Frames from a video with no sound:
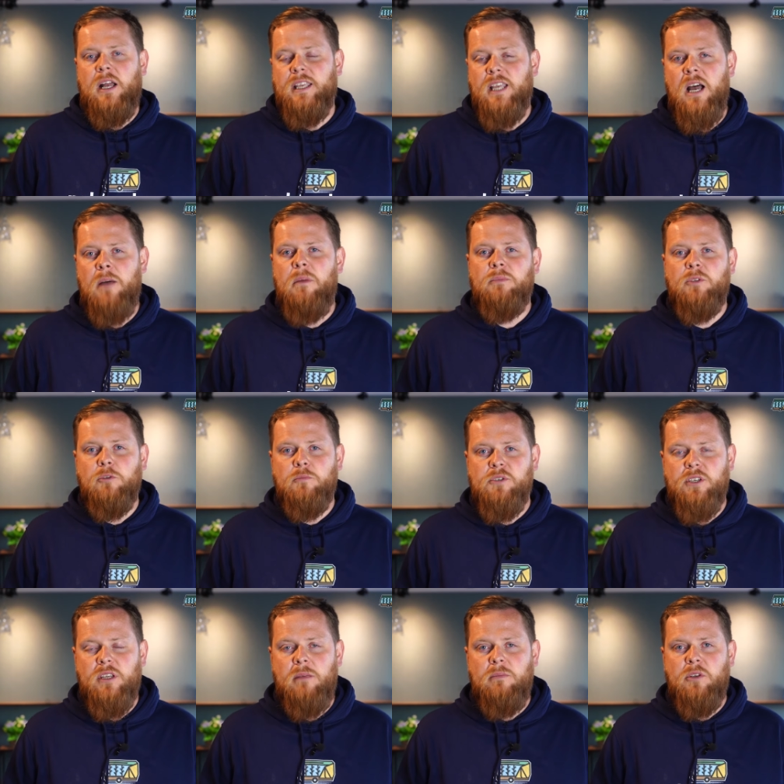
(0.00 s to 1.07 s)
a ja mam tą
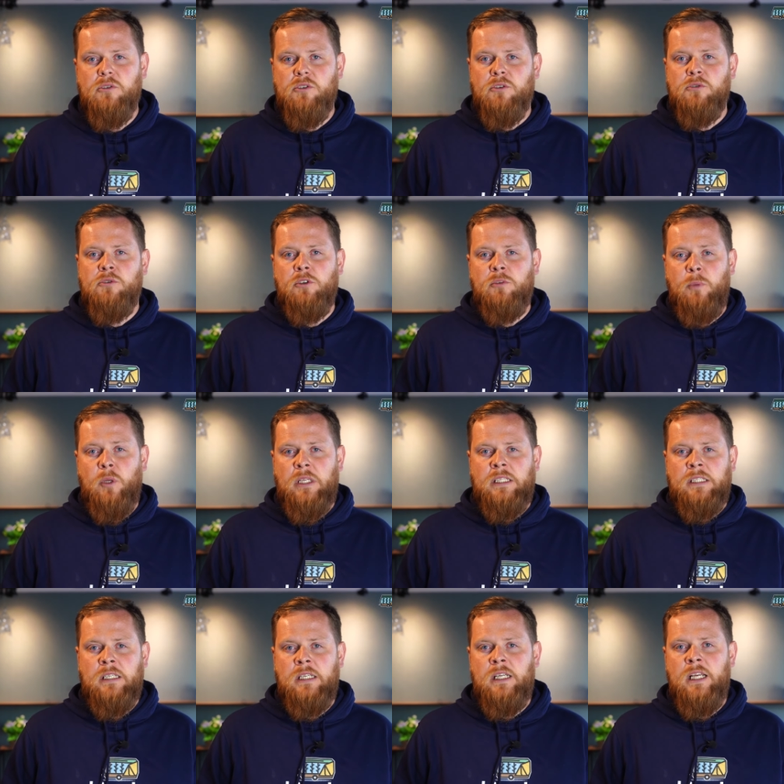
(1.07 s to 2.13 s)
przyjemność, że już od
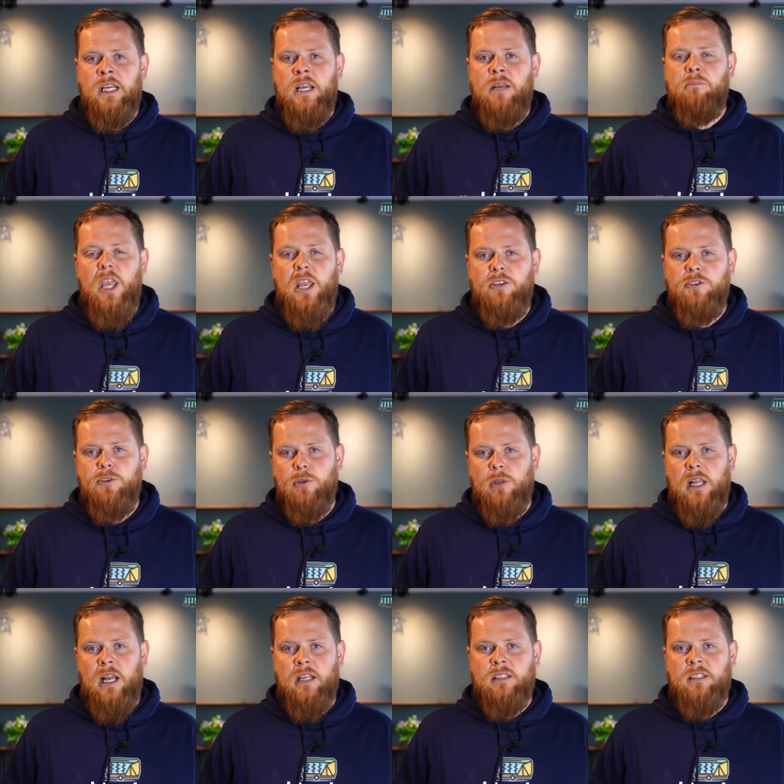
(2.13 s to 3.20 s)
ponad pięciu
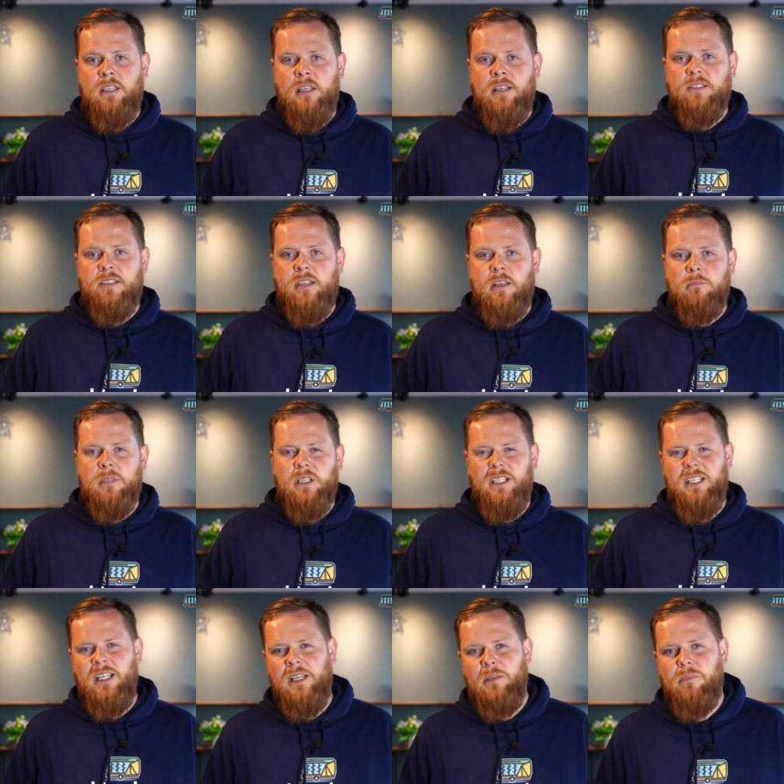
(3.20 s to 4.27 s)
lat jestem,
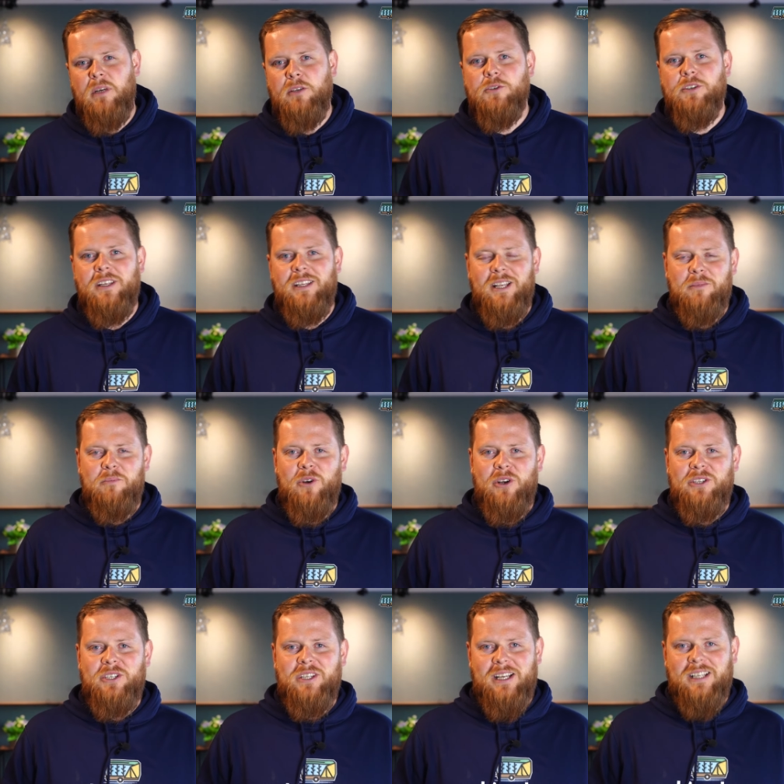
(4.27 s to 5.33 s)
chyba już jednak
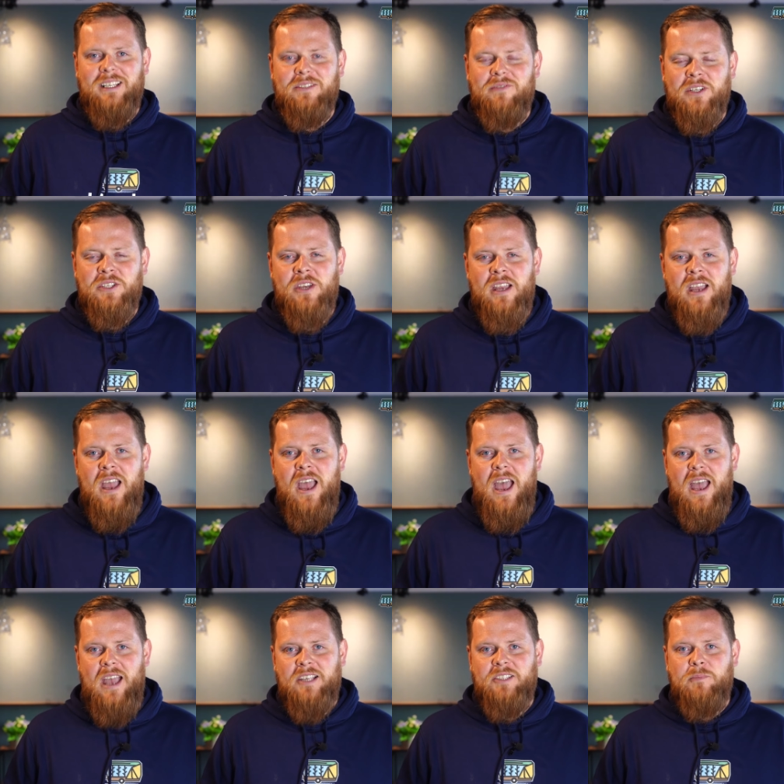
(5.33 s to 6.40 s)
mogę się tak nazwać,
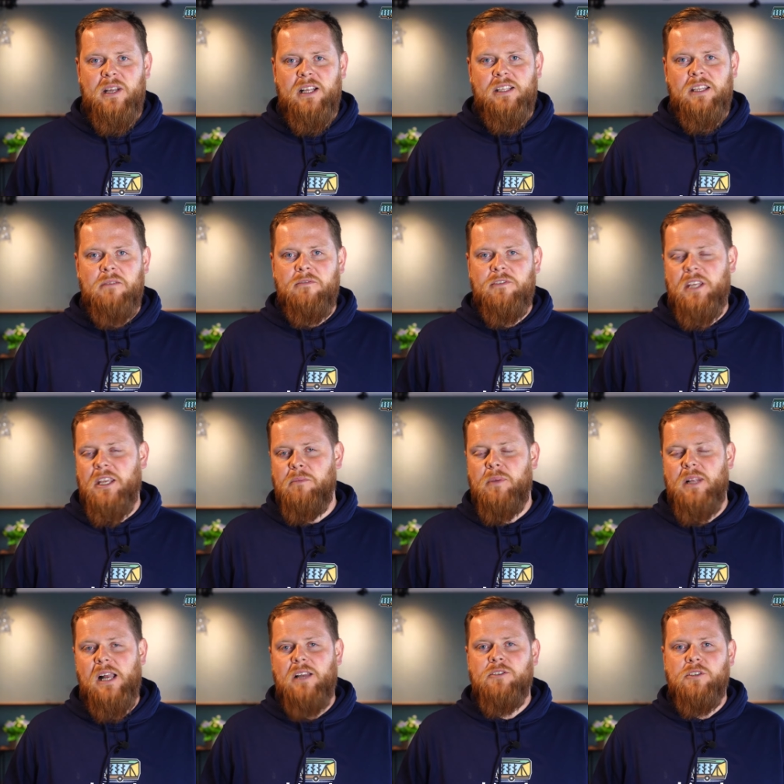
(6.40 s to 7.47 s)
ekspertem w tej
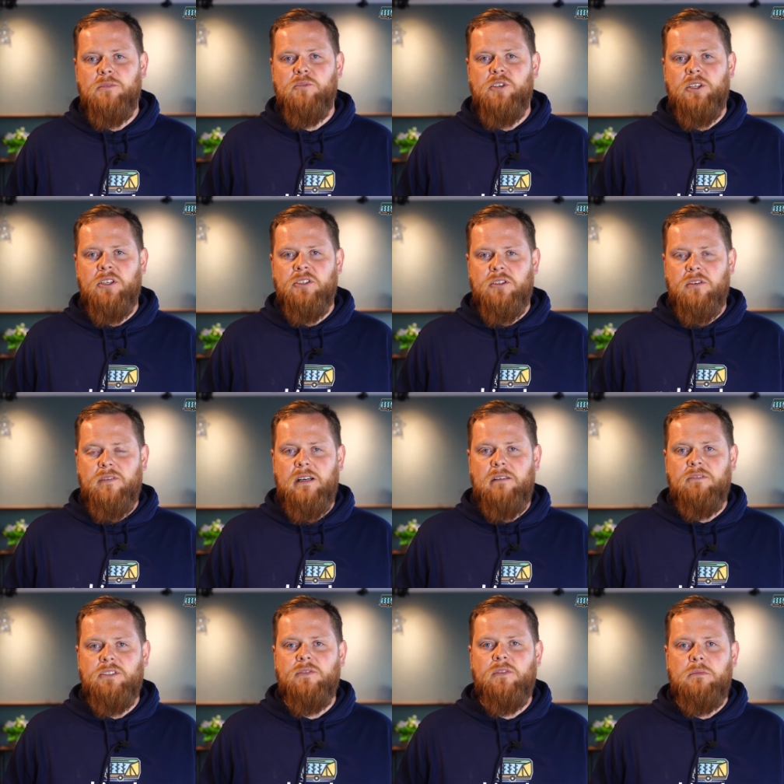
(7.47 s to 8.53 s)
branży.
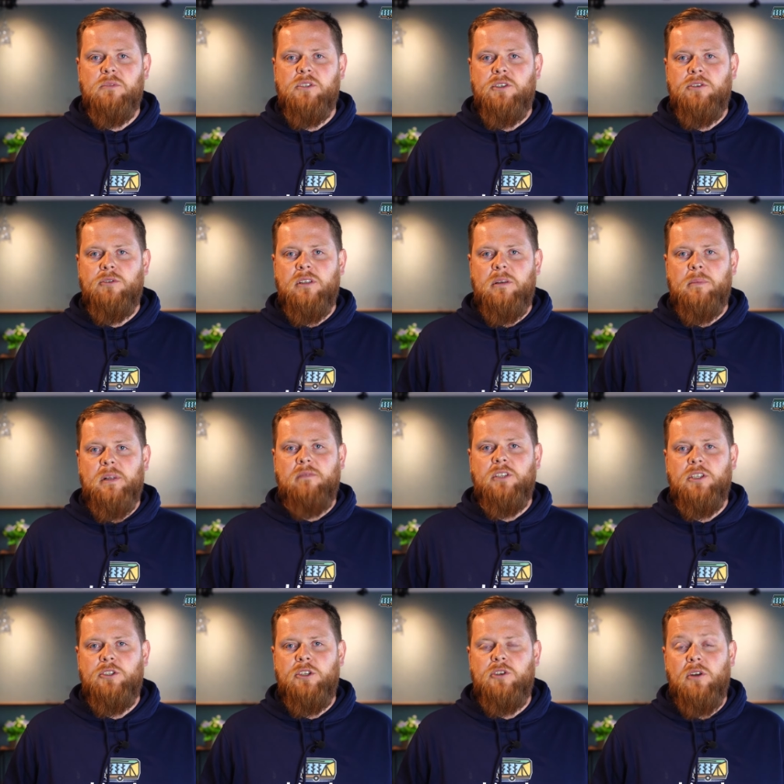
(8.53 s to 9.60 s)
Przetestowałem w swoim życiu
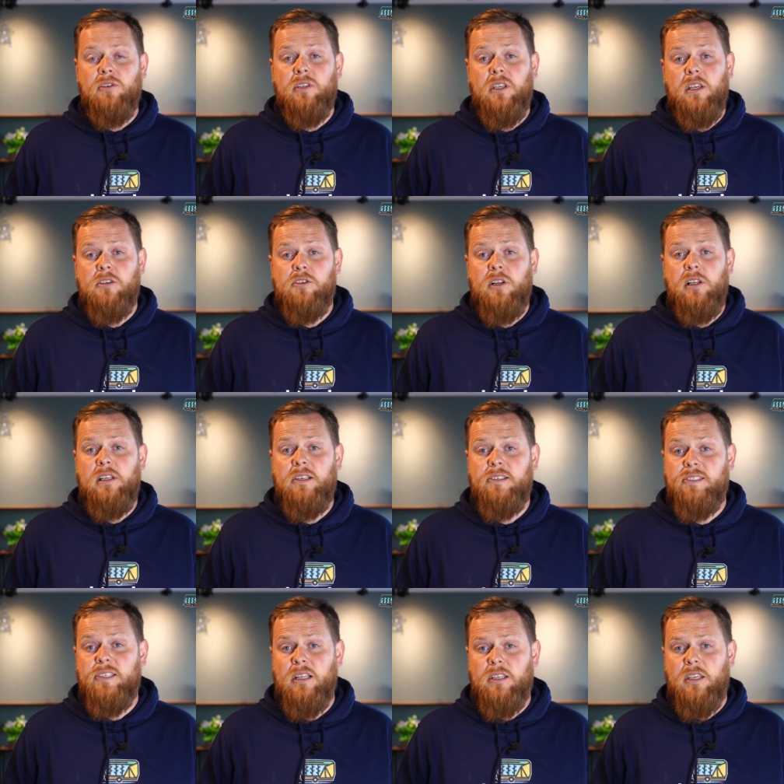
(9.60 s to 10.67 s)
naprawdę dziesiątki, jeżeli nie
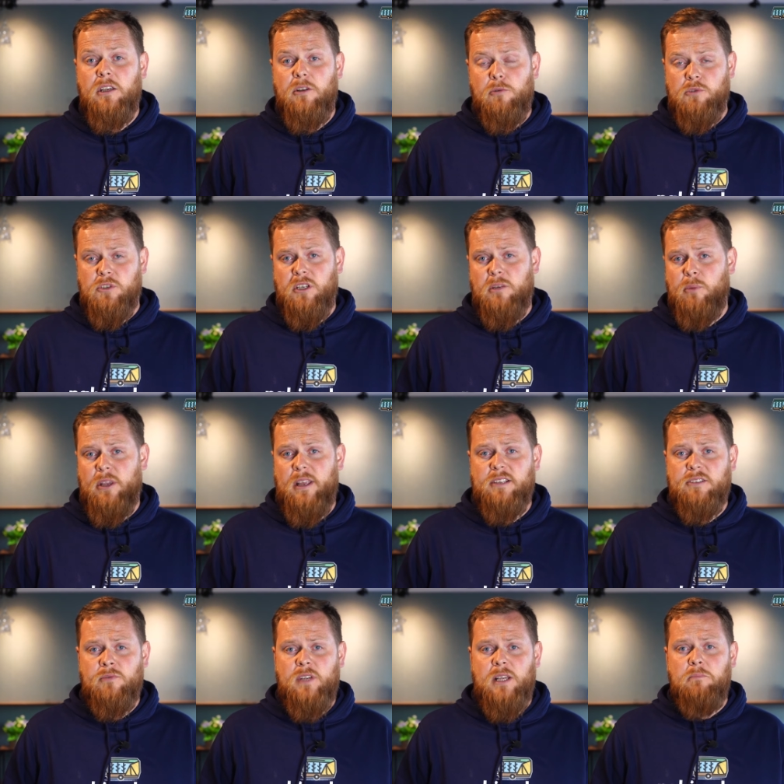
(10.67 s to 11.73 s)
setki różnych
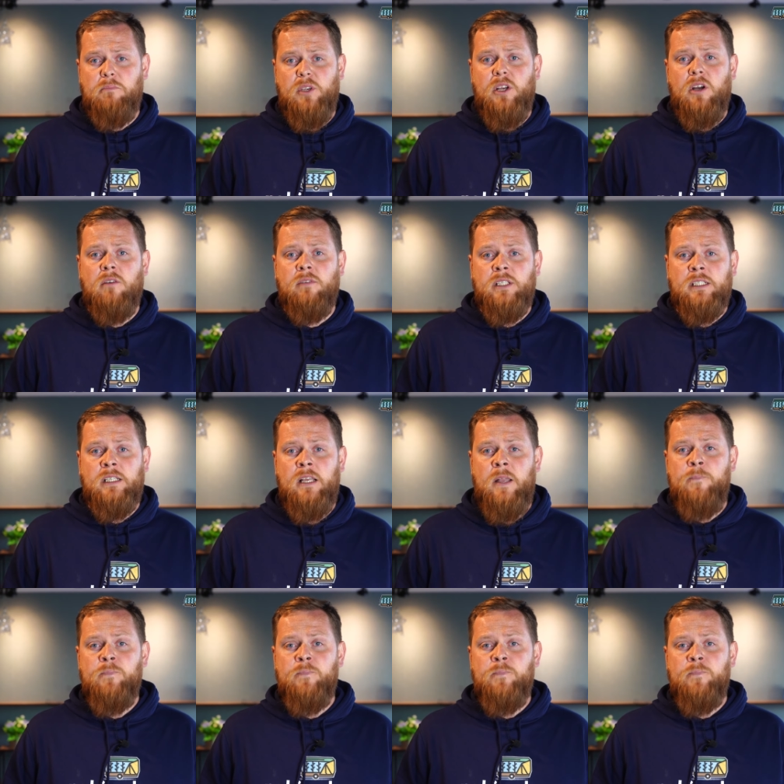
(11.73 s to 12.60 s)
pojazdów kempingowych